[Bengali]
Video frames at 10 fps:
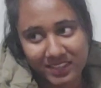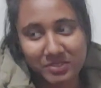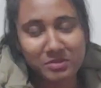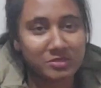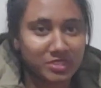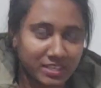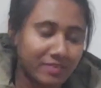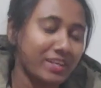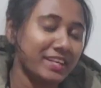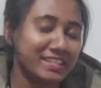উনি মনে হয়
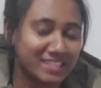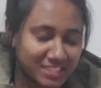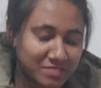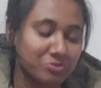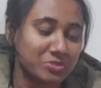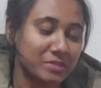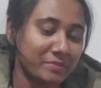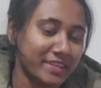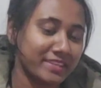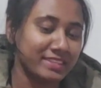ওনার ইংলিশটা বুঝতে
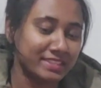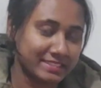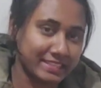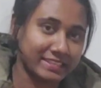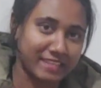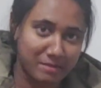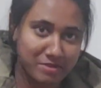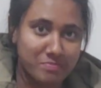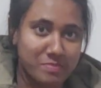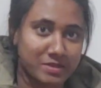পারেনি যে এটা
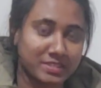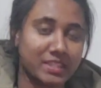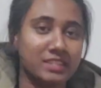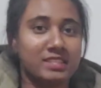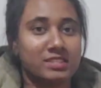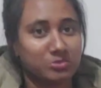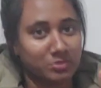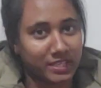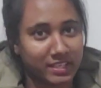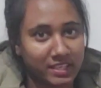আমার পার্সেল জাস্ট
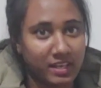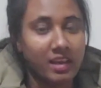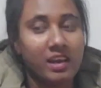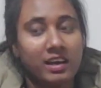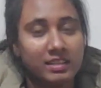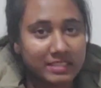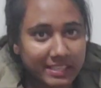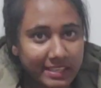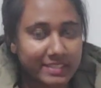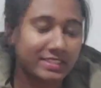ওনাকে
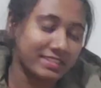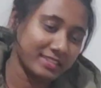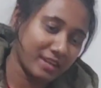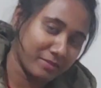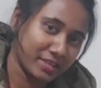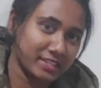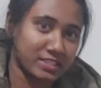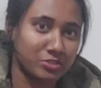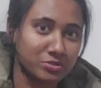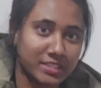দিয়ে গেছে আমাকে
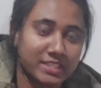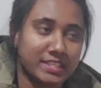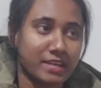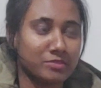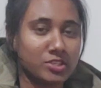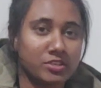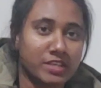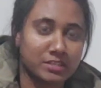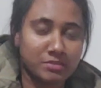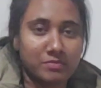যেন দিয়ে যায় আমি যখন
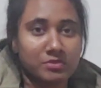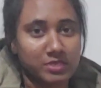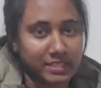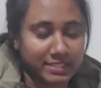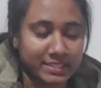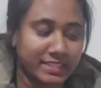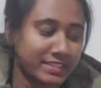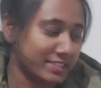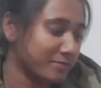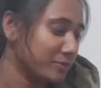আসবো আমি ওনার কাছ থেকে
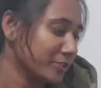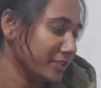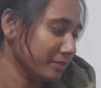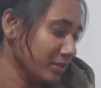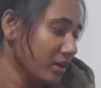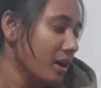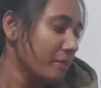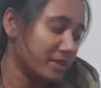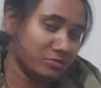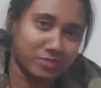রিসিভ করে নিব
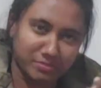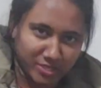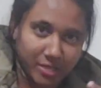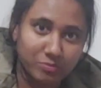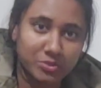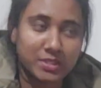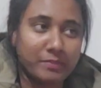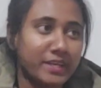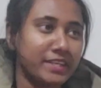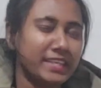বাট উনি মনে হয় বুঝতে
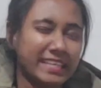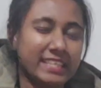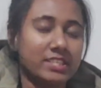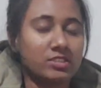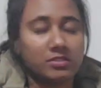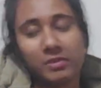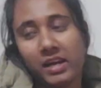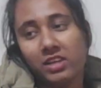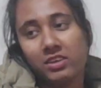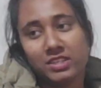পারেনি ইংলিশটা তো
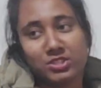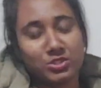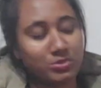ভালো এর জন্য